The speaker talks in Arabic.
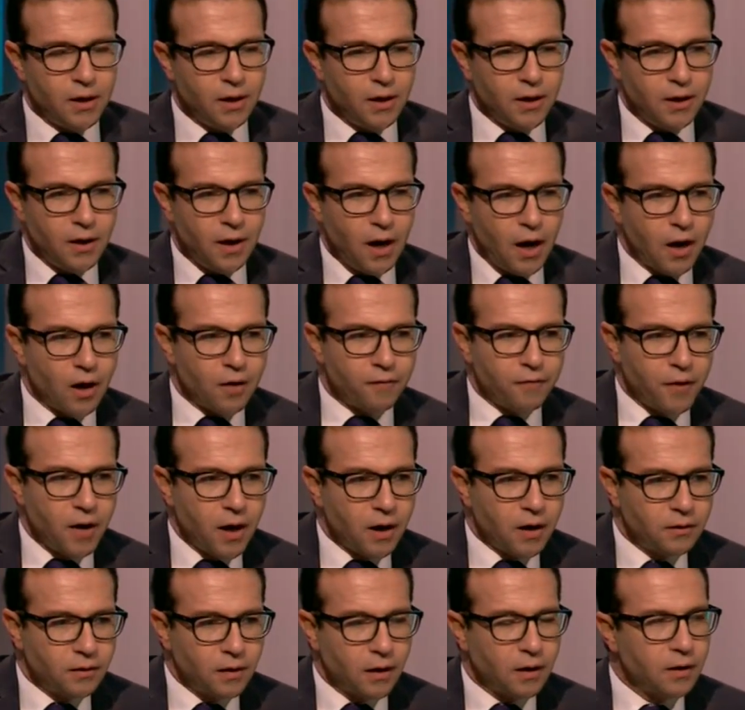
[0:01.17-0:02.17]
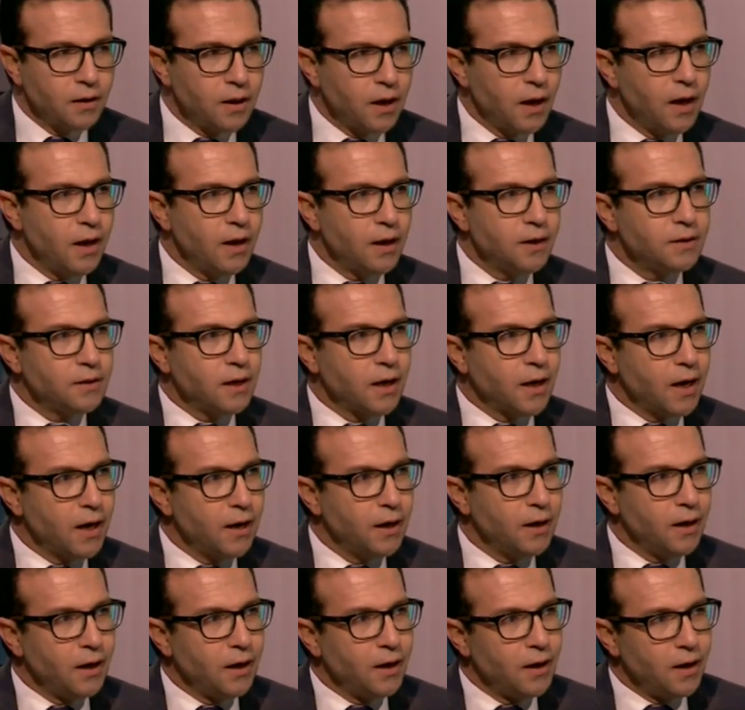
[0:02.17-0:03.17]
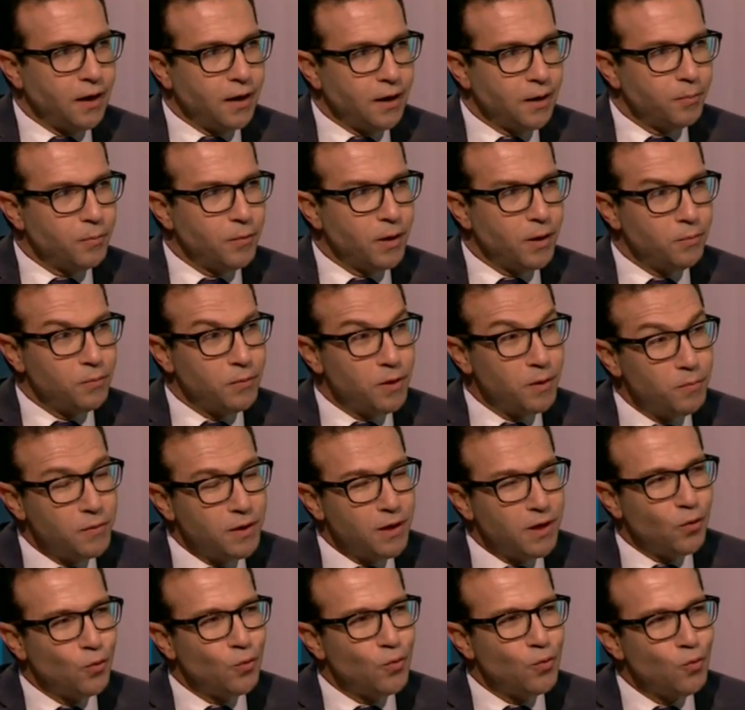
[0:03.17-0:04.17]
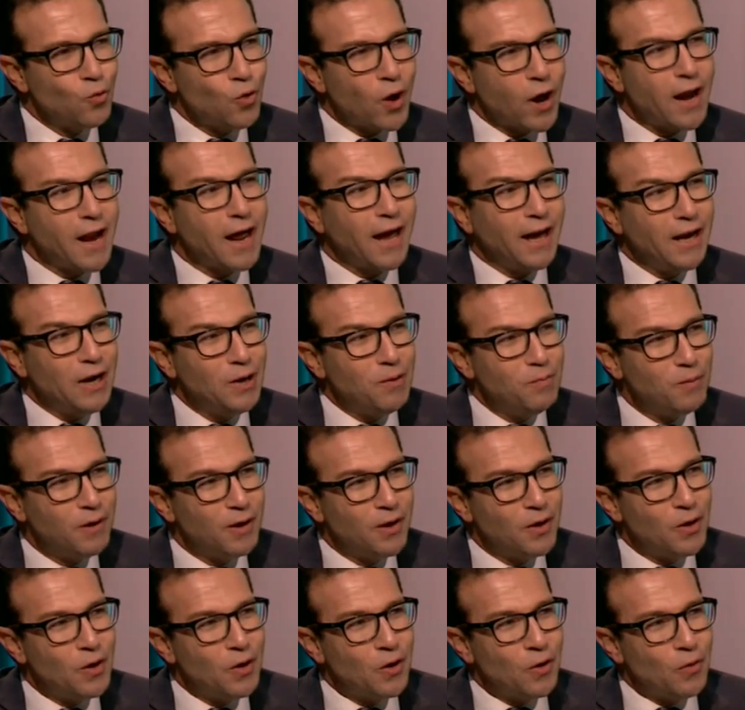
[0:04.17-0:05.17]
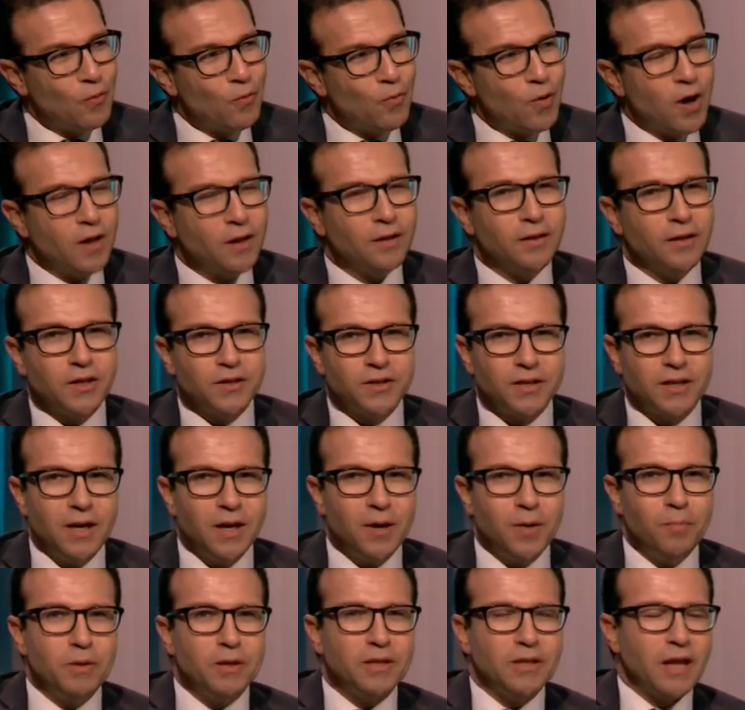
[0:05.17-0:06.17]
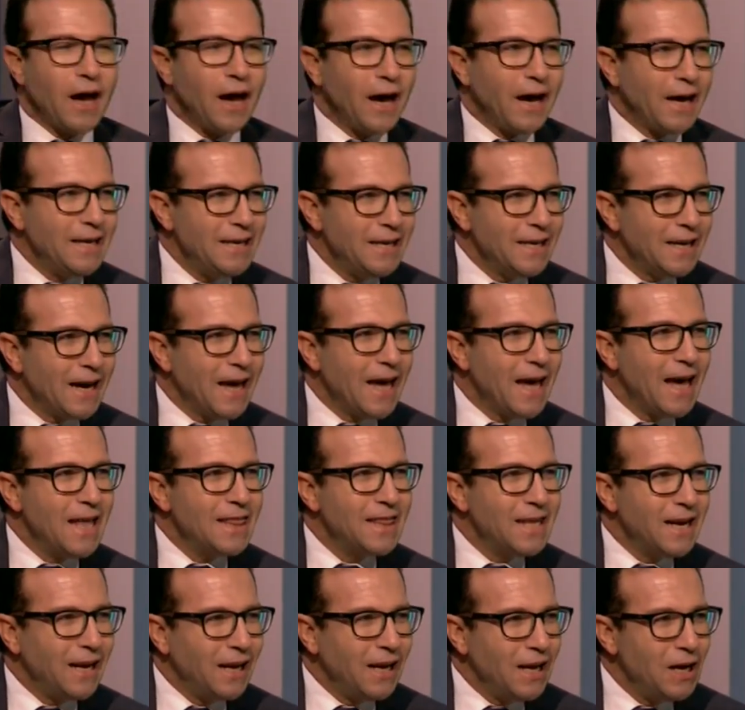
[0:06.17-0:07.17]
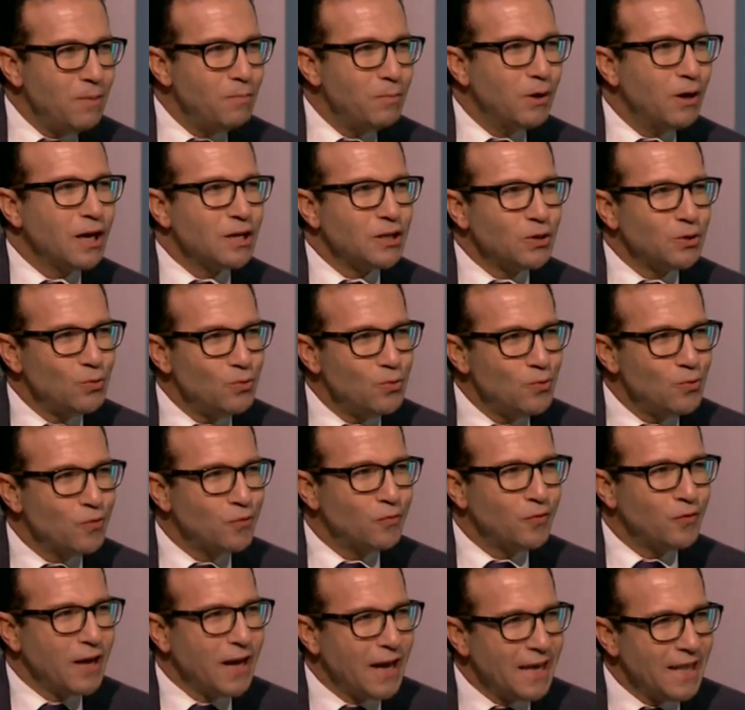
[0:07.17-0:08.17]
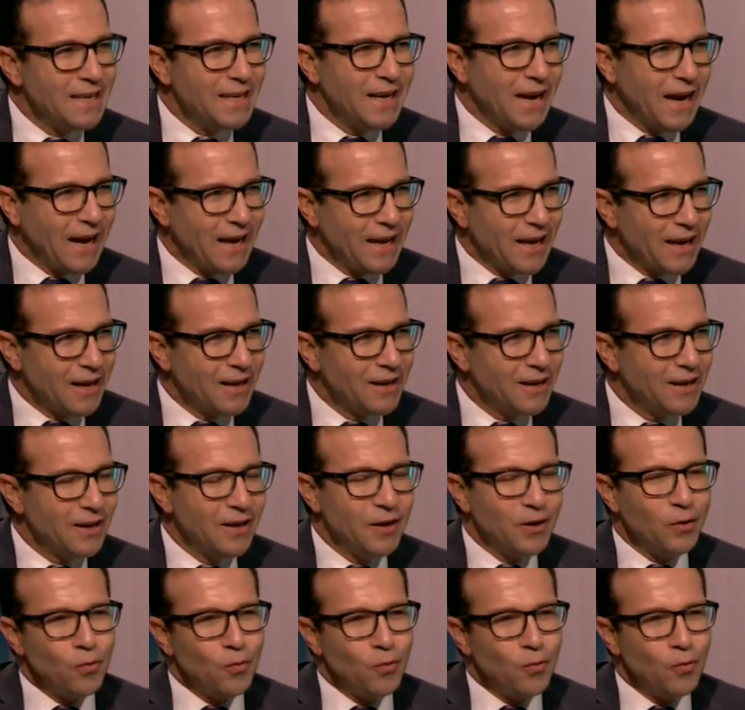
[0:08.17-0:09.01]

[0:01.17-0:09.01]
نعرف أكتر ده إذا كان إحنا بنبني الأمور على علم نعم. وأن نصل بتحقيق هذا نعم. العلم كسلوك في هذه الحياة نعم.